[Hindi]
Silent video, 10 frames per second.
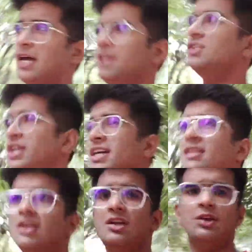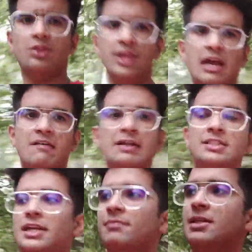आ रही शायद इतनी हवा
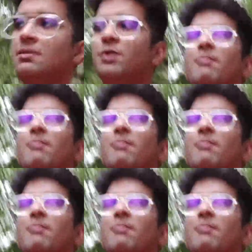चल रही मतलब पूरा